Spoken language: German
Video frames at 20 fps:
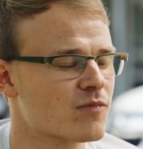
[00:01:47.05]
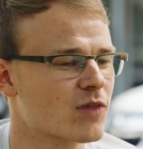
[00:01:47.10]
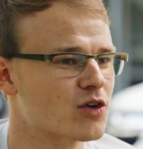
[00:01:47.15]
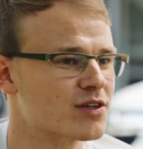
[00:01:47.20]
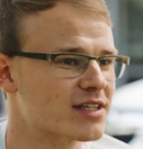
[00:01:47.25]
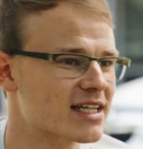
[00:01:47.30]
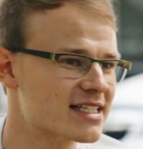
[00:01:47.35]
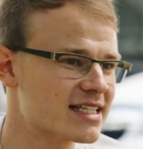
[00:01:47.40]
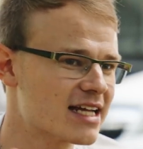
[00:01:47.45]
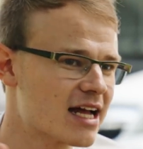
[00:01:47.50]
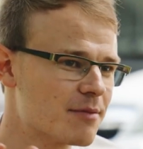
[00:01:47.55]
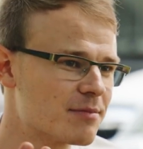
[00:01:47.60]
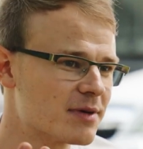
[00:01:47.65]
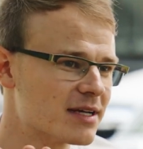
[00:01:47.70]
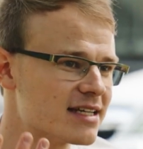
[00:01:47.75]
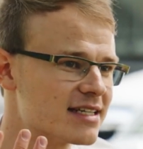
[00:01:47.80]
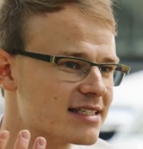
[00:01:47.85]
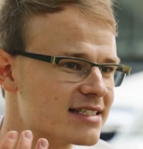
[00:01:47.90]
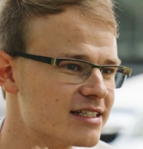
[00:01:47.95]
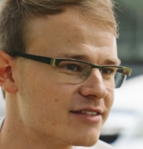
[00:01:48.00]
Und deshalb
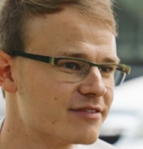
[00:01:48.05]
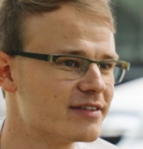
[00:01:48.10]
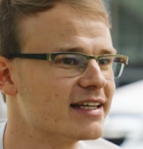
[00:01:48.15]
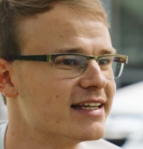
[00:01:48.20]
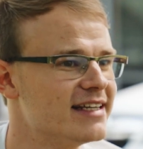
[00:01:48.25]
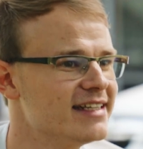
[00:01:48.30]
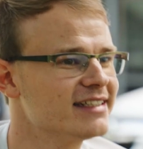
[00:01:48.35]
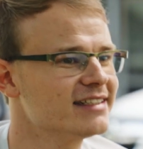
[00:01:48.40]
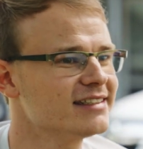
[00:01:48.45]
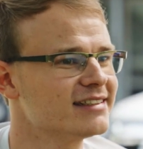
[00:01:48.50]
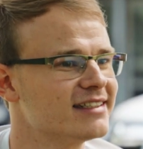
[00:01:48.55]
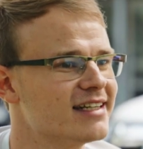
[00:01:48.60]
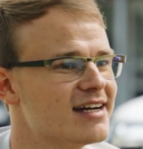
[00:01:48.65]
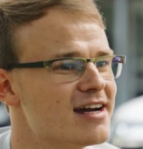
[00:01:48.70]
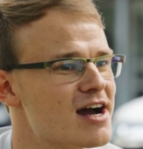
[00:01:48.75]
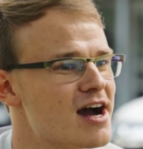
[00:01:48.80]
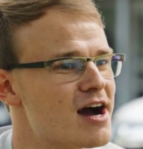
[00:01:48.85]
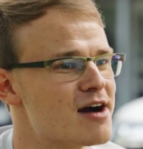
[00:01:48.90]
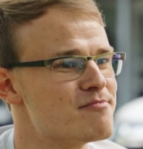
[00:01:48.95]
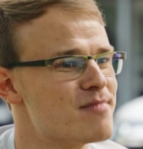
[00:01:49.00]
äh, sind wir hier,
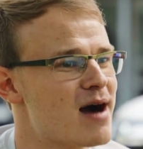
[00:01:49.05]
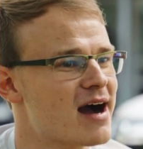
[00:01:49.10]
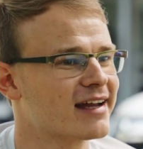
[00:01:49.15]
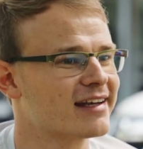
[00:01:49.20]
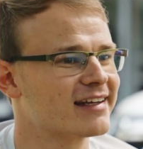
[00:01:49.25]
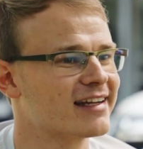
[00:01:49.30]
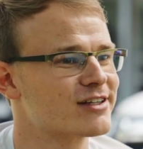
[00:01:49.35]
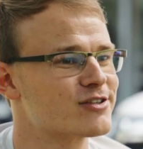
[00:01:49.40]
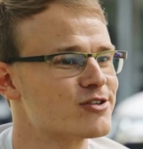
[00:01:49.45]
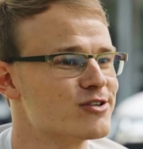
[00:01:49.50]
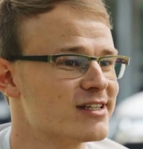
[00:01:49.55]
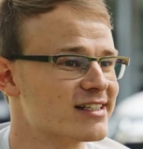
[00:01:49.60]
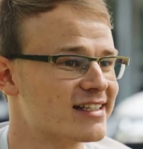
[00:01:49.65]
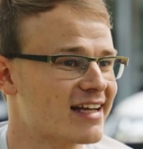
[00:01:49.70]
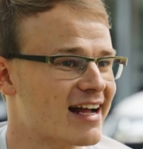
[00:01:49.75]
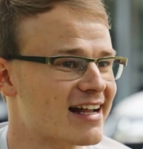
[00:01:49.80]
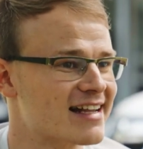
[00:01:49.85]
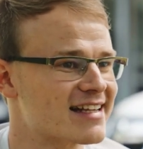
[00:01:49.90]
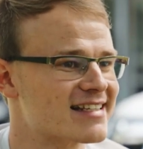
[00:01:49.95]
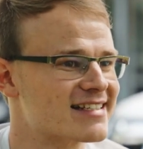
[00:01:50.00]
machen
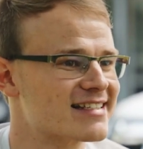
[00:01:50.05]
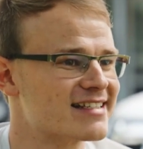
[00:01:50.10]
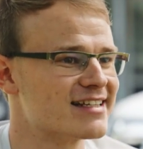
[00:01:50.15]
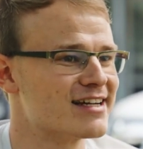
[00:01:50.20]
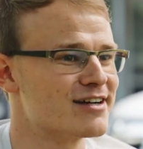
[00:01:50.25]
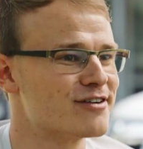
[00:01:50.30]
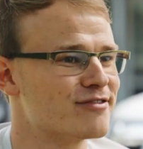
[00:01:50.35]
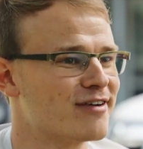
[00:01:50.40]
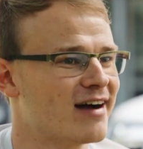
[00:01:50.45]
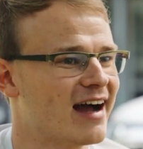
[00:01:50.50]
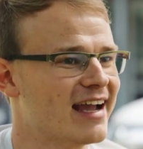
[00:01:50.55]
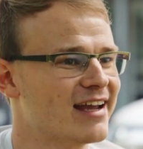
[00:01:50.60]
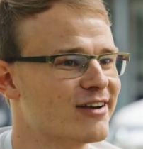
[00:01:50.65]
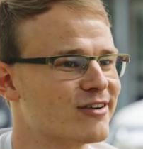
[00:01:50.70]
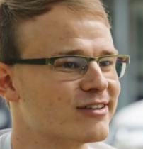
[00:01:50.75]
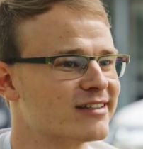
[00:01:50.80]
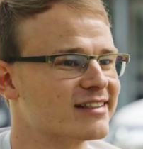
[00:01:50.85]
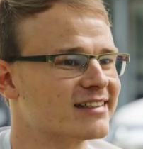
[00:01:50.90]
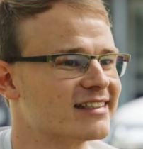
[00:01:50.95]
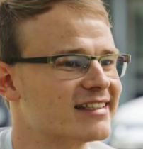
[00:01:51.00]
natürlich als äh, Verein
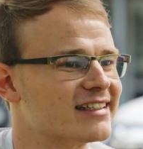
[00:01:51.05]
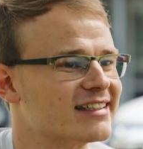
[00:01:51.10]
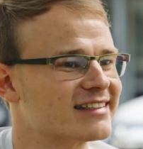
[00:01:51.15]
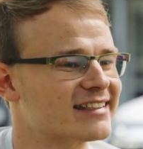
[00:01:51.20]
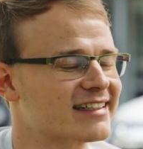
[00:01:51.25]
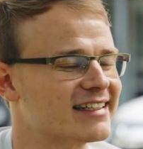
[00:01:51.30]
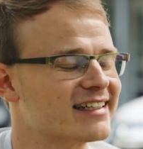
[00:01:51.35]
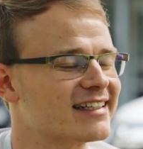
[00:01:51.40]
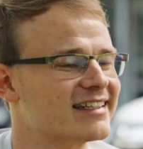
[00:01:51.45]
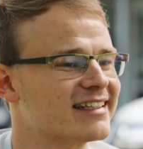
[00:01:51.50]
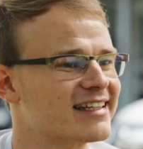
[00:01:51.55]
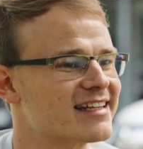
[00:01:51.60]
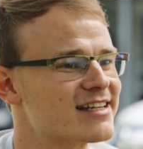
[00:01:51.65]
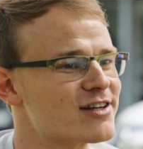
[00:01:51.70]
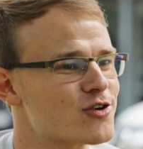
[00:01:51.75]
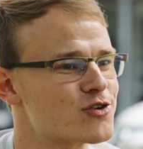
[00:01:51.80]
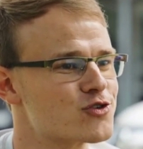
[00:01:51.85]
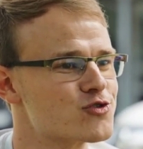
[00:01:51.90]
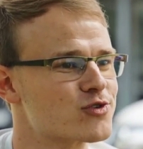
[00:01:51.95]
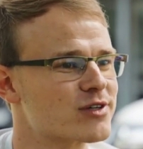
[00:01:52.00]
und äh, Träger der
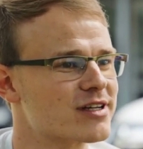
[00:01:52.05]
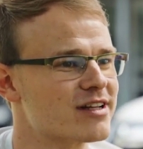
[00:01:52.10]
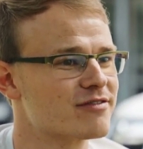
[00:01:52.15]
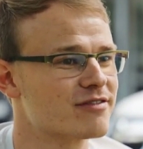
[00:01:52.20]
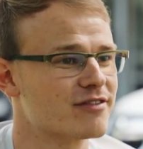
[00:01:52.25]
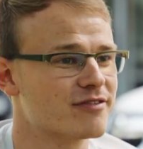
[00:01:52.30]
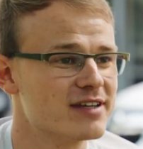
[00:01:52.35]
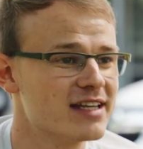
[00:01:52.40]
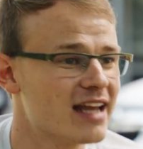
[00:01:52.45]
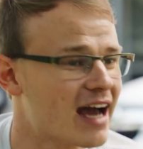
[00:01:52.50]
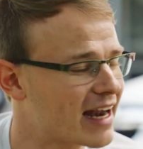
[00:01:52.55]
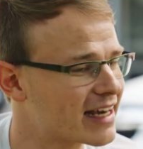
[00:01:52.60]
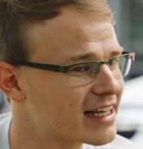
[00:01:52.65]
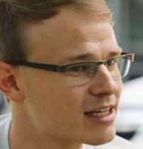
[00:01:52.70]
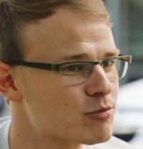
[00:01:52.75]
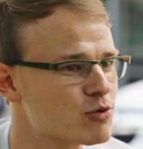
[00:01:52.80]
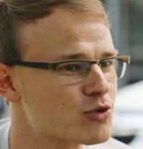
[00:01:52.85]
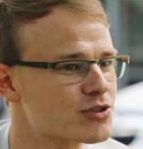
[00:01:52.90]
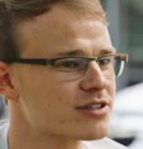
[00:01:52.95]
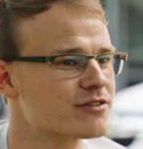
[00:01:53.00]
Kinder- und Jugendhilfe viele
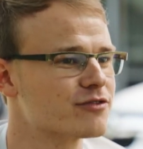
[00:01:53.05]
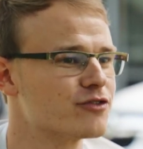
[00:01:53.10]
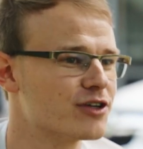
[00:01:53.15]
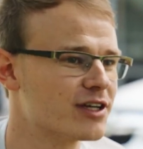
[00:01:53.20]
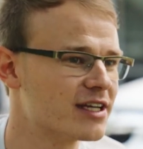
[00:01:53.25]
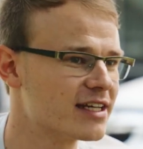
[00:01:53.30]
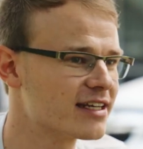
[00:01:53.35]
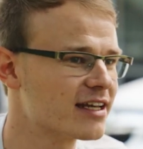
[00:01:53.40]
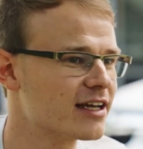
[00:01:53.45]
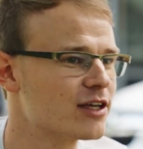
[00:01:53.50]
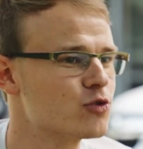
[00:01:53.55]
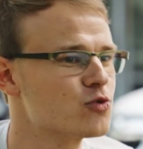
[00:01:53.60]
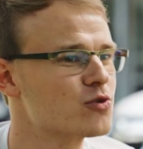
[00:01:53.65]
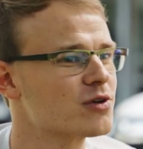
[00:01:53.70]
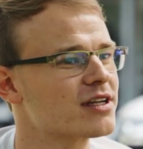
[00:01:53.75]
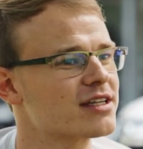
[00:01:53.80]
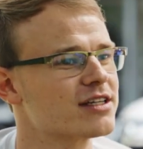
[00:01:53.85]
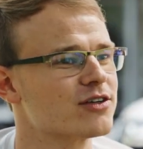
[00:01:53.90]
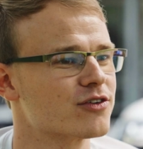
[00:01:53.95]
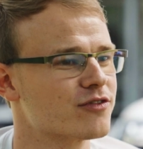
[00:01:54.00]
Angebote für Kinder,
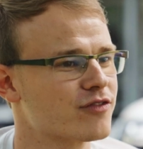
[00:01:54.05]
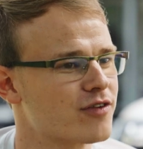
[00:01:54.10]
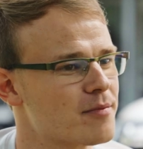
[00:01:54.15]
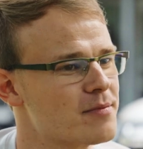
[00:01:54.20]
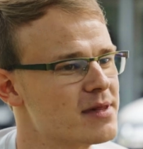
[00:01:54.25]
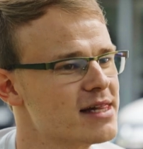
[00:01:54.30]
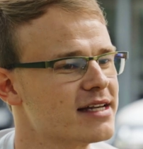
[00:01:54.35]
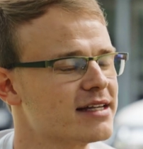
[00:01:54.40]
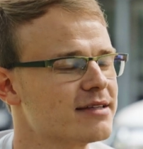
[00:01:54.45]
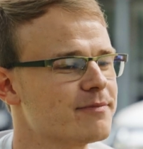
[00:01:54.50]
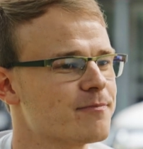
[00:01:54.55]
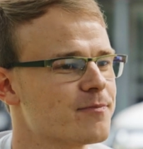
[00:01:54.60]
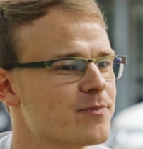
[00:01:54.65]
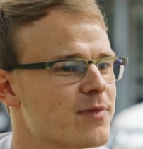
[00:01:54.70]
Jugendliche und Familien.